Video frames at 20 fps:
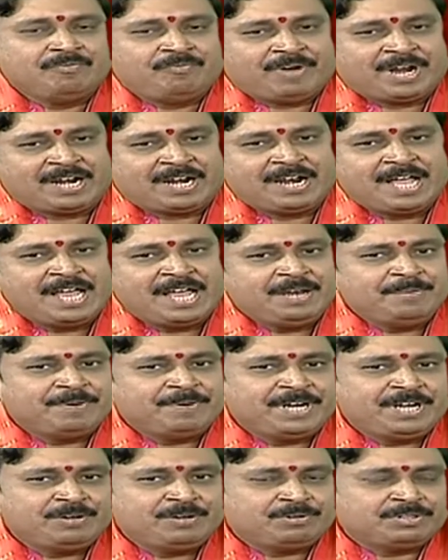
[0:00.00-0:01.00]
వర్ణాన్ని
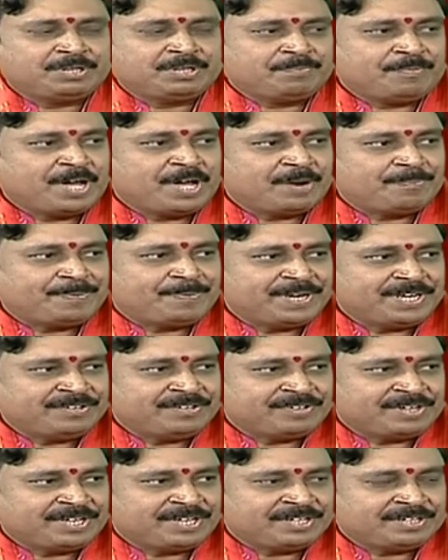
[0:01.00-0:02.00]
బట్టి కొంత మార్పు
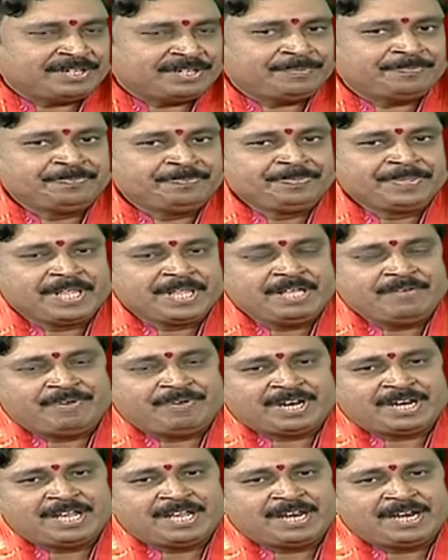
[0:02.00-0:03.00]
అనేది జరిగింది ఈ
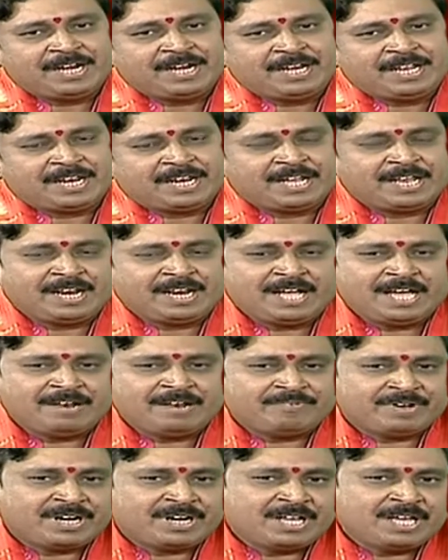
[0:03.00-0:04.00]
వర్ణాన్ని అంటే రకరకాల
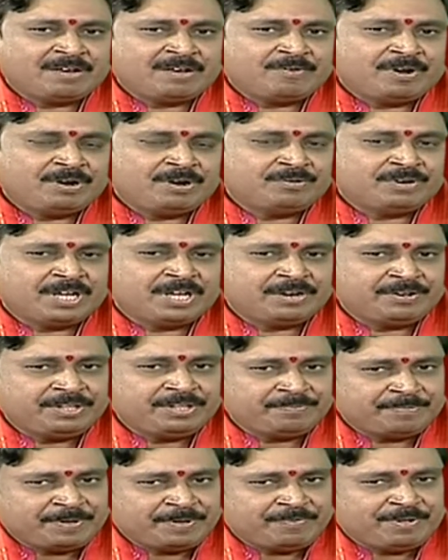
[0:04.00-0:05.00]
వర్ణాల వాళ్ళు ఉన్నారు
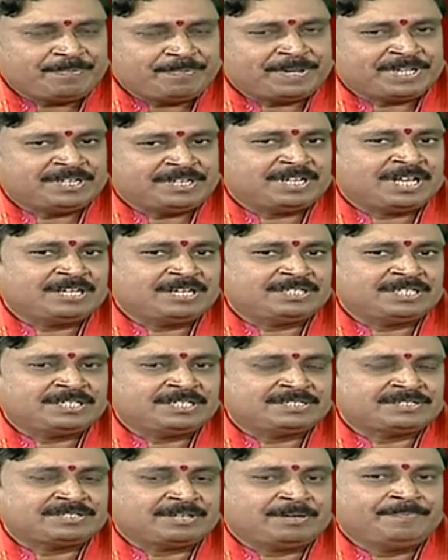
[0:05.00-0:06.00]
మేము ఈ పద్ధతి
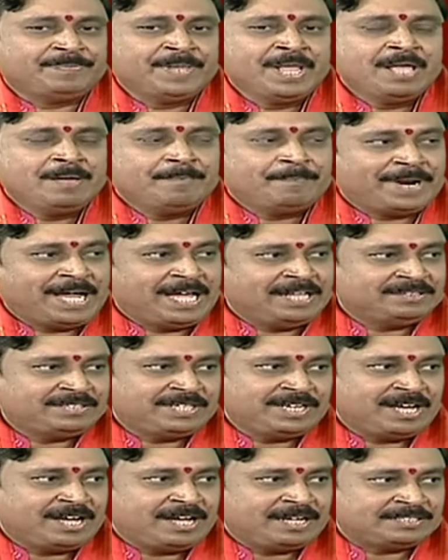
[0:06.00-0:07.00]
ఆచరిస్తాం
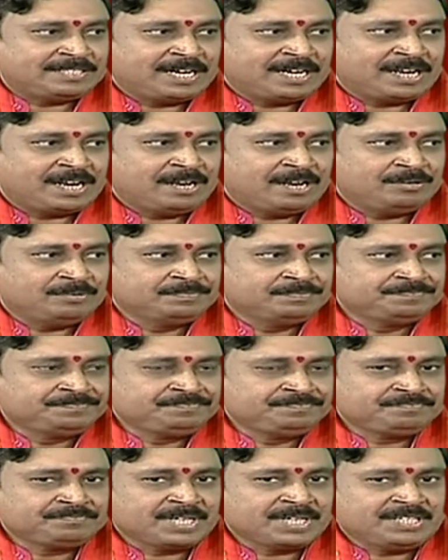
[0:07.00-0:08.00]
ప్రాంతీయ ఆచారాలు
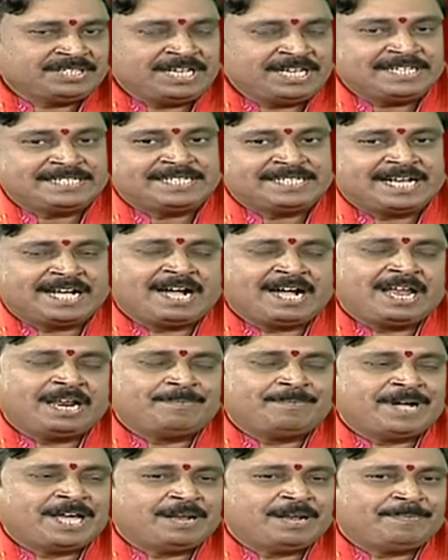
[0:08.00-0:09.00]

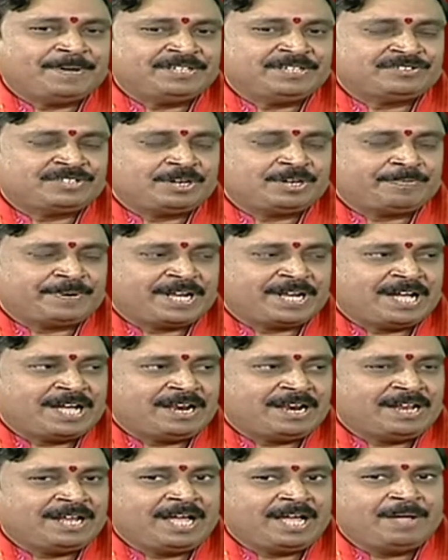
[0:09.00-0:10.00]
దేశకాలమాన పరిస్థితుల
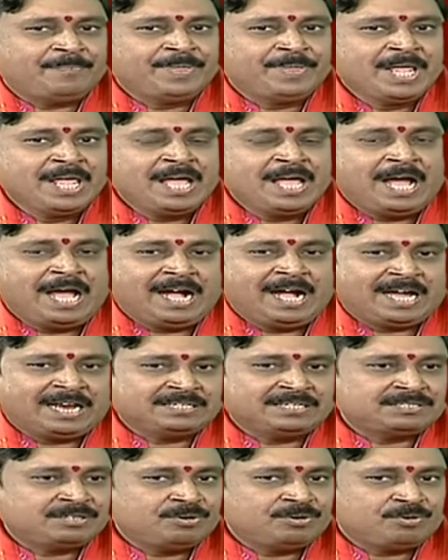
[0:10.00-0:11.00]
ప్రకారంగా ఆ
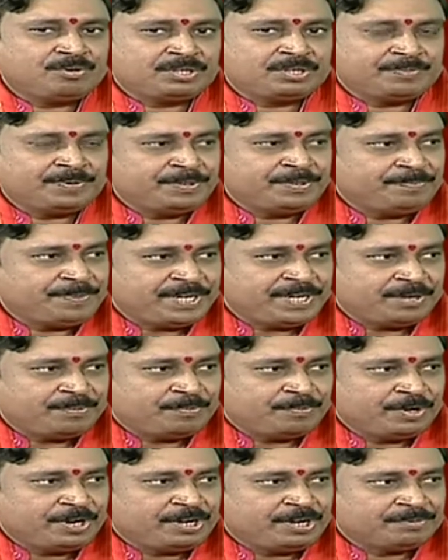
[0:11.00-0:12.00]
కలశంలో కొంతమంది బియ్యం
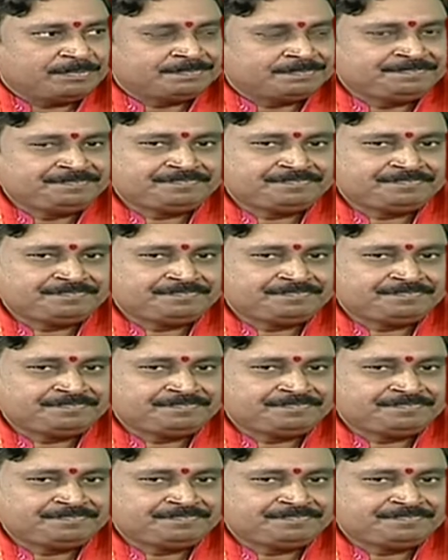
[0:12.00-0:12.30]
పోయటం